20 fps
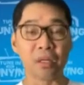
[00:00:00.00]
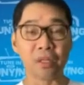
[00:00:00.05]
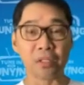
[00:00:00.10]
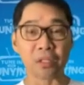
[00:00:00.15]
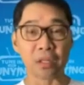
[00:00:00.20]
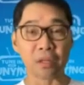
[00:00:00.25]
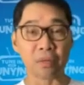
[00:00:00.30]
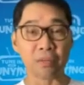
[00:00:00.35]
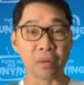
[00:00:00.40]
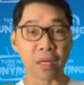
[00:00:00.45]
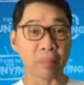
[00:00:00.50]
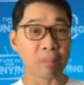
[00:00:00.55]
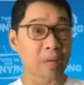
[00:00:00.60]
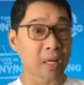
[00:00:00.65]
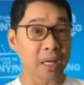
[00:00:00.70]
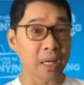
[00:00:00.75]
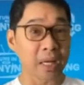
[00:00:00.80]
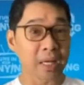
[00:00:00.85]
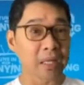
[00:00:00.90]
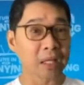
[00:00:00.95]
Si
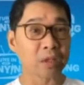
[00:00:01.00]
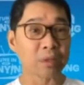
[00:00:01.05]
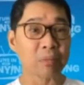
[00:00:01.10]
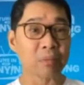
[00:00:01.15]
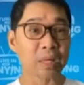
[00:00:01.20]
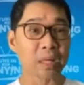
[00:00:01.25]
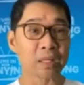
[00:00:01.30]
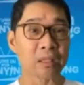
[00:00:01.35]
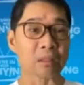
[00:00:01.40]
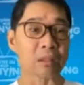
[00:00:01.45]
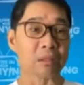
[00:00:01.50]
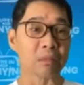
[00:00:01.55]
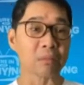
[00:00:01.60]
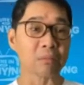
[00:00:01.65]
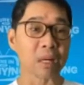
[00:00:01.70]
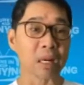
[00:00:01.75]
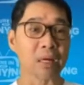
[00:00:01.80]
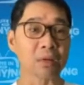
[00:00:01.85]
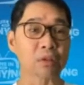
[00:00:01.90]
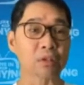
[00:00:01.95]
VP Lenny Robredo,
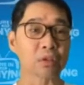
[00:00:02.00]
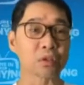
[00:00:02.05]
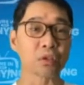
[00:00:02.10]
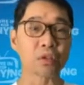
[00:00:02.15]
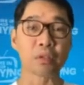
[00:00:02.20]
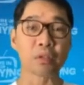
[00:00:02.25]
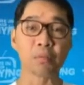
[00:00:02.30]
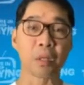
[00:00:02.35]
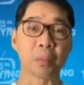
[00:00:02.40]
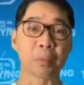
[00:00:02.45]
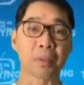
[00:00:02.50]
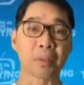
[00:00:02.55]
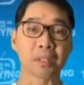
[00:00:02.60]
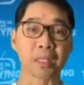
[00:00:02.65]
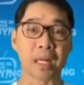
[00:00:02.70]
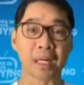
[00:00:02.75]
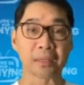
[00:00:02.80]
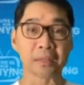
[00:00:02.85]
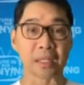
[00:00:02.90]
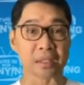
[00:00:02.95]
baka gusto nyo
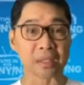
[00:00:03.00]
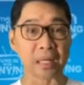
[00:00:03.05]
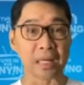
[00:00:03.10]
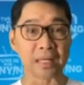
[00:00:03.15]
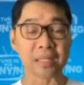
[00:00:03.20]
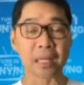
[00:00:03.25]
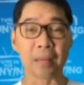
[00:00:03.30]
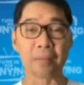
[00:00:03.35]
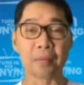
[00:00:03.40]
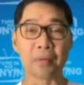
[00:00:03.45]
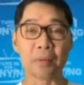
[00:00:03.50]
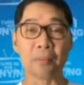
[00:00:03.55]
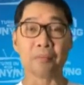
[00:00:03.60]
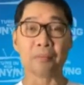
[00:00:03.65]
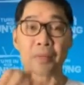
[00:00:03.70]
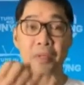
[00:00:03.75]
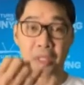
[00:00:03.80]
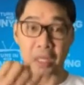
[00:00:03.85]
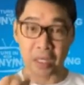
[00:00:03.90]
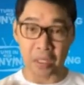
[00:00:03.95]
magpa-drug test. Dahil sabi,
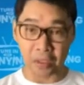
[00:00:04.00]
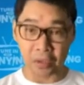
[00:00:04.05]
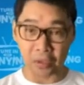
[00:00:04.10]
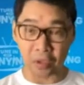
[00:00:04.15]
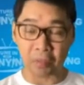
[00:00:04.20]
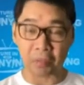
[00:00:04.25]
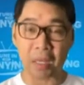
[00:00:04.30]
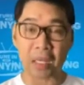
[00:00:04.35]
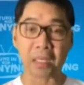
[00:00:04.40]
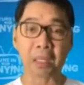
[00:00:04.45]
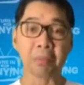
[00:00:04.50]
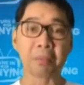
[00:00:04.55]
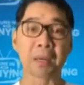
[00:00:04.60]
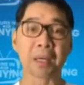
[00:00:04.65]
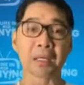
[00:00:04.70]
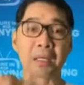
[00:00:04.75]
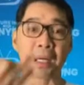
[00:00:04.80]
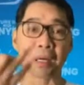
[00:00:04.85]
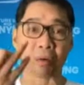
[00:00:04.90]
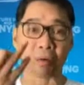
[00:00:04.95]
Senator Manny
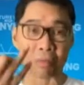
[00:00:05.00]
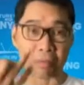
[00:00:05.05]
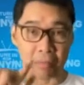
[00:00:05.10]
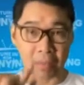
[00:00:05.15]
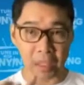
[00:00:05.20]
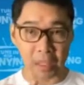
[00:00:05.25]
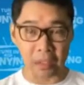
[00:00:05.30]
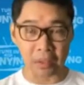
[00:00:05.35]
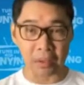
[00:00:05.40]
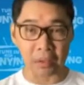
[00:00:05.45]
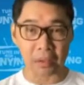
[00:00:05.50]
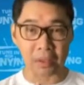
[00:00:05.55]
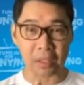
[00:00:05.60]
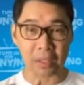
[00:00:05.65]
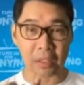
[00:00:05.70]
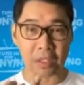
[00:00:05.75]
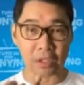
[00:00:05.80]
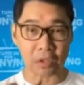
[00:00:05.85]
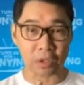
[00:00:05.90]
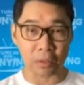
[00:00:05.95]
Pacquiao,
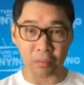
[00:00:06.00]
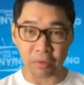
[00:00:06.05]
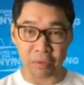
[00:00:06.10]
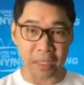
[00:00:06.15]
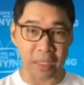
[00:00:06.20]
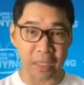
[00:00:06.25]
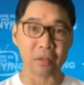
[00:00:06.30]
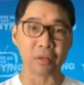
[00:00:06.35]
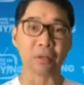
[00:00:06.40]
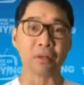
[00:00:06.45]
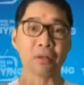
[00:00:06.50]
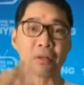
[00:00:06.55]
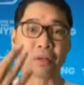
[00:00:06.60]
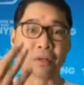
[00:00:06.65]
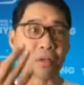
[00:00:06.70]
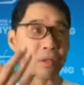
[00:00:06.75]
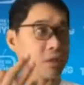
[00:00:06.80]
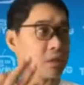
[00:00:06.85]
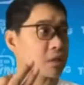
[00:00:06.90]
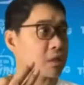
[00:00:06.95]
Mayor Isko Moreno.
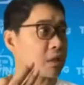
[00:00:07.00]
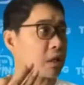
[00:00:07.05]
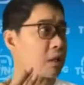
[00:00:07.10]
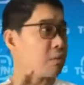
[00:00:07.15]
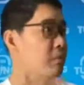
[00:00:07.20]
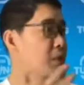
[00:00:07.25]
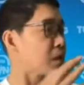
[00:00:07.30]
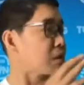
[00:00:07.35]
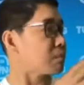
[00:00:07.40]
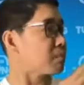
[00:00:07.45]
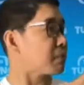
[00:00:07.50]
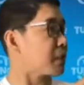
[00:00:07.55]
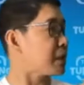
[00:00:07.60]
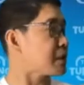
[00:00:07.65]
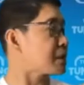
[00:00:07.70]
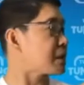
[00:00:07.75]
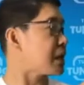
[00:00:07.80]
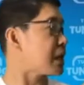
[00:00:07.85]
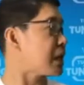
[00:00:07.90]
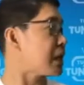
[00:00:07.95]
Meron pa
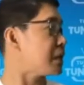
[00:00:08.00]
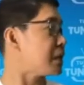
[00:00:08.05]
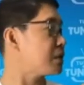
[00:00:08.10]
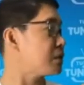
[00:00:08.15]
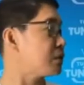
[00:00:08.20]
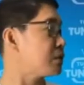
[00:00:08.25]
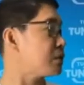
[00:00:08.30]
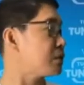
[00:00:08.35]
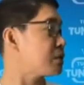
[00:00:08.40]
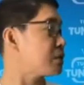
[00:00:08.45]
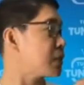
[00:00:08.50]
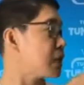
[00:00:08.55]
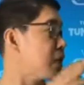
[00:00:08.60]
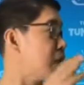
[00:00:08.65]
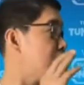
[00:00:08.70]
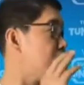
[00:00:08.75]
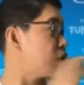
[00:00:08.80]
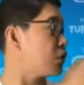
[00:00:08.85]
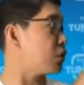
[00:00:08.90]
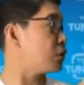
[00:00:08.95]
isa eh, John, si
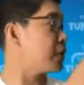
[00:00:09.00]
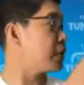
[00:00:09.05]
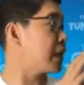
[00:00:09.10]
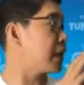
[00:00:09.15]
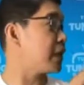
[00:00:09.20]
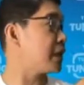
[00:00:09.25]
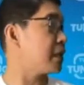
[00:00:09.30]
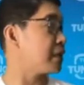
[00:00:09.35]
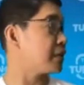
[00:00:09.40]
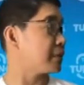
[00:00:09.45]
Lyodi.